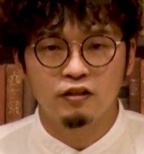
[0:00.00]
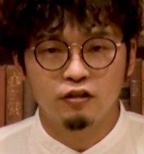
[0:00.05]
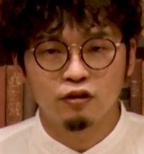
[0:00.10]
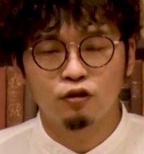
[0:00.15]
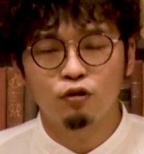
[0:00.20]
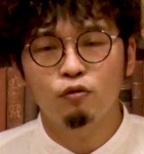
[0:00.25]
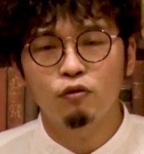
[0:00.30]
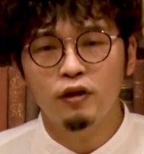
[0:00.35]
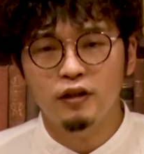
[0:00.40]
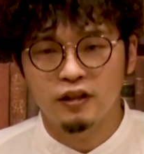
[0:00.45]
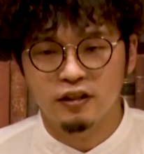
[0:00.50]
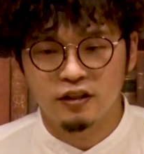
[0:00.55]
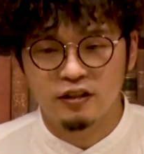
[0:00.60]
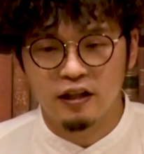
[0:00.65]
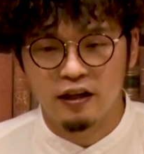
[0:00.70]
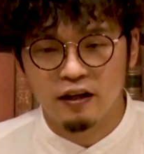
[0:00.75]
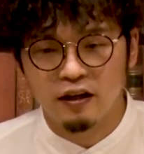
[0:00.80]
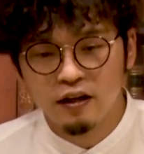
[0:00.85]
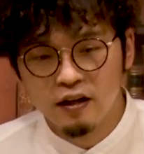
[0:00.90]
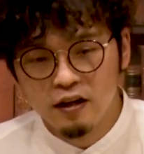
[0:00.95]
でそれはです
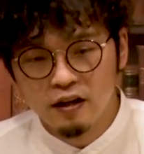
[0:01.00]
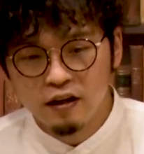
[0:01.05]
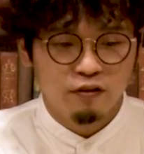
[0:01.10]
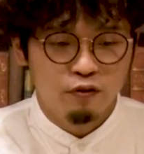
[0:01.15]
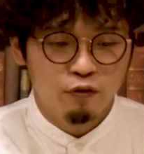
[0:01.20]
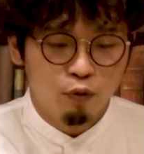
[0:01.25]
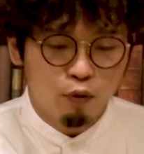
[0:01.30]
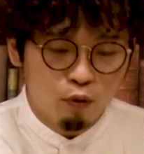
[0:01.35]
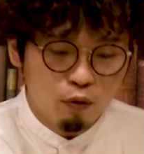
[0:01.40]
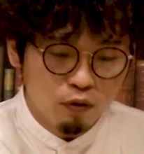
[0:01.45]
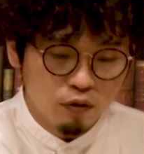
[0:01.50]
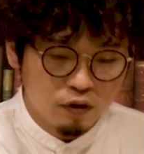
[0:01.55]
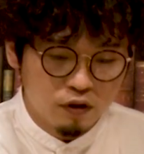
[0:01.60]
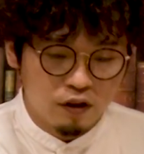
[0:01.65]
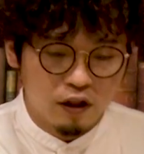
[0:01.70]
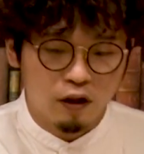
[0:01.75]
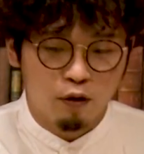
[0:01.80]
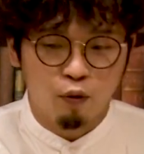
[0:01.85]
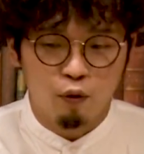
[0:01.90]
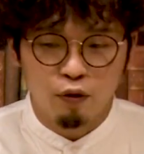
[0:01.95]
ね、
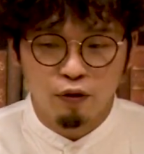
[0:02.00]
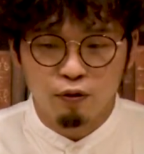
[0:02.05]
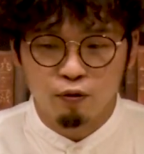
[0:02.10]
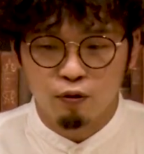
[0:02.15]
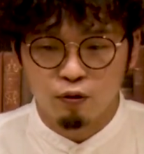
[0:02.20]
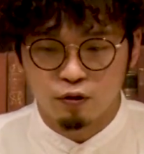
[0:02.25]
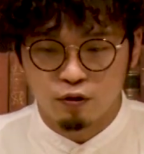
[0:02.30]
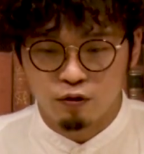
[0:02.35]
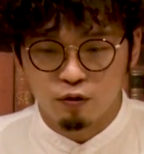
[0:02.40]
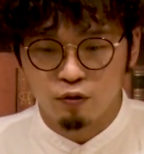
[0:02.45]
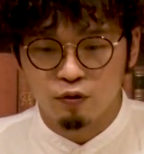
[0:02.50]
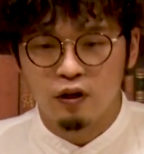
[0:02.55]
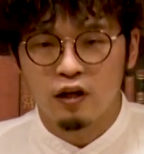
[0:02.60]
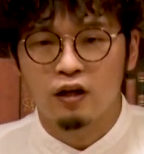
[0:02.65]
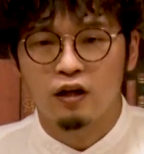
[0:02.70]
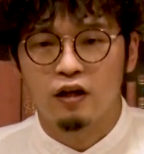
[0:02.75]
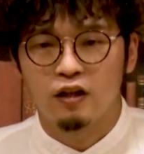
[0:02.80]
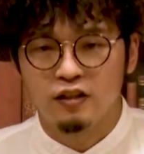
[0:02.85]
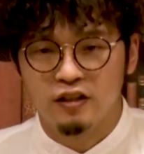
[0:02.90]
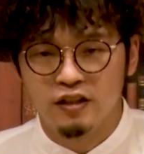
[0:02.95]
残ったご遺骨の
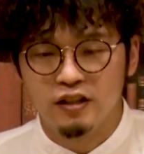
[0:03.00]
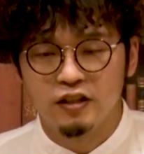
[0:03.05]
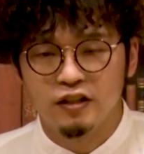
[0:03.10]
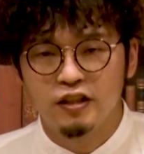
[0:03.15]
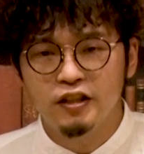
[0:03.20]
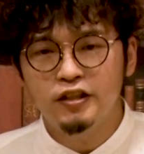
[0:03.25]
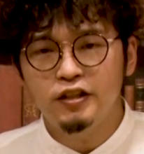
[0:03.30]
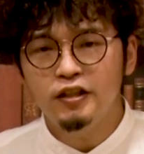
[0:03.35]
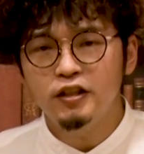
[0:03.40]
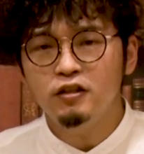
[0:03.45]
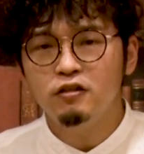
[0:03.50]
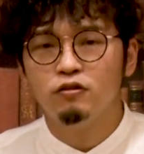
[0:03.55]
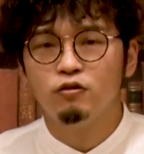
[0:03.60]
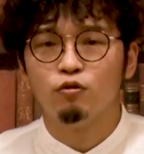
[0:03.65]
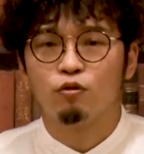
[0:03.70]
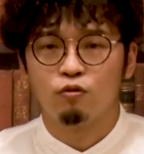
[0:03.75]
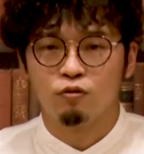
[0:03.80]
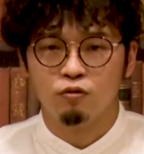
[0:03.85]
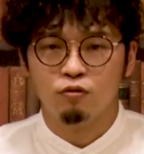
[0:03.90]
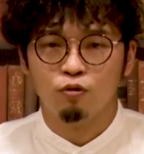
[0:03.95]
中に貴金
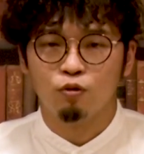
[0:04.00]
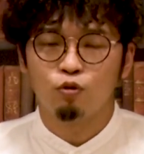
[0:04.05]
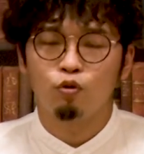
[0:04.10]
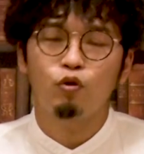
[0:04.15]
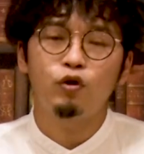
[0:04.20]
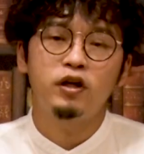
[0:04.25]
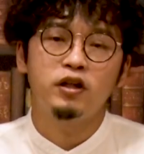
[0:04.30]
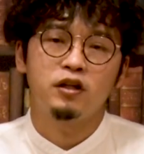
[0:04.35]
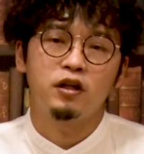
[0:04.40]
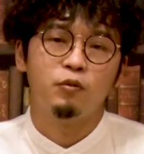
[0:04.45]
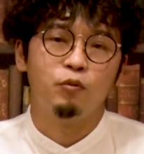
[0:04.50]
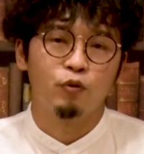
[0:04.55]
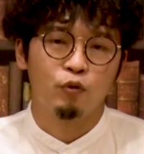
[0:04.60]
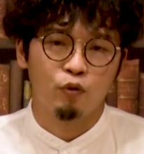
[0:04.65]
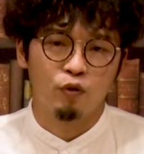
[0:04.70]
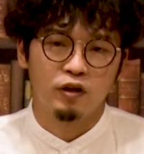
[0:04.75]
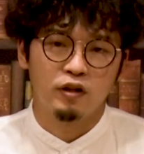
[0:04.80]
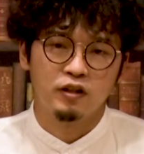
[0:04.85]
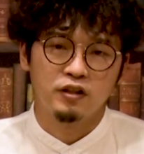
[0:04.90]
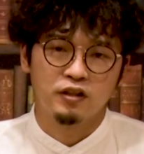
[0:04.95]
属の溶けたも
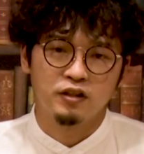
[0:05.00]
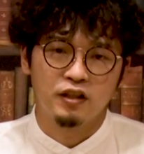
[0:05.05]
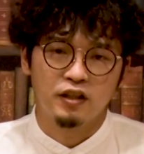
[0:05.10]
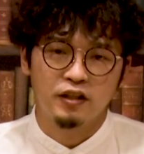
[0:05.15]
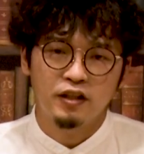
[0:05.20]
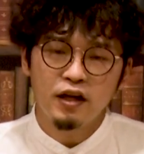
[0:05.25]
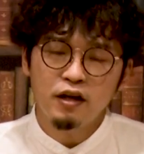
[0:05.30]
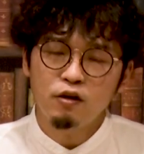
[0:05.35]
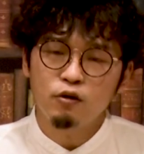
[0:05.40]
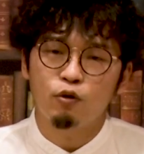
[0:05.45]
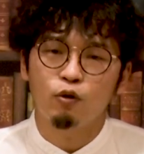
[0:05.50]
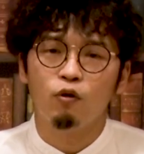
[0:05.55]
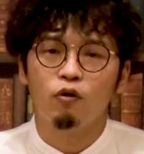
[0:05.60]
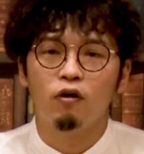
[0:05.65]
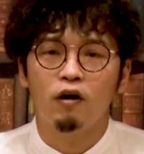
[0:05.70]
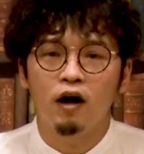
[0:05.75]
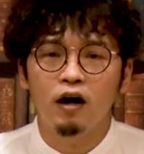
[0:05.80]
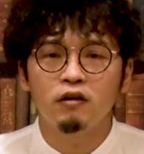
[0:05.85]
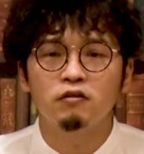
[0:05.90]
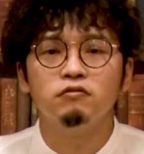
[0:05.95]
のがですね結
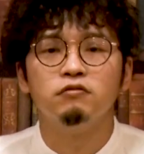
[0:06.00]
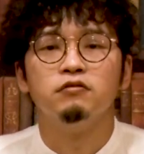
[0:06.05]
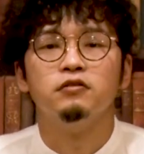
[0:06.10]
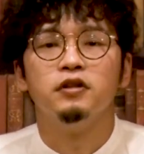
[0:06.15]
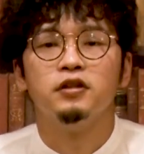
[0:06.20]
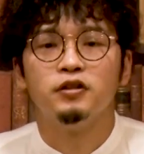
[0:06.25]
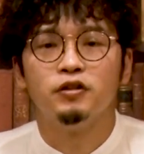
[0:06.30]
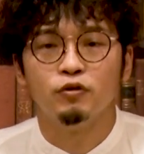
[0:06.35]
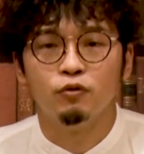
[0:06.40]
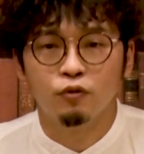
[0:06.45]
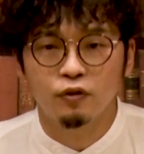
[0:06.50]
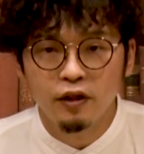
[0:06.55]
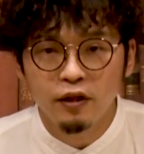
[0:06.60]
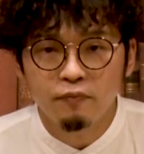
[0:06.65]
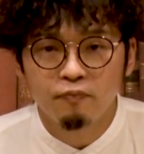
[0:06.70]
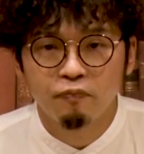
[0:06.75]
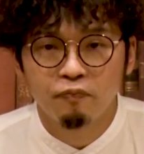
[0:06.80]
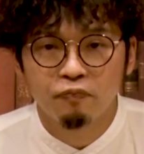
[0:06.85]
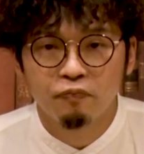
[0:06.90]
構あるんですよね。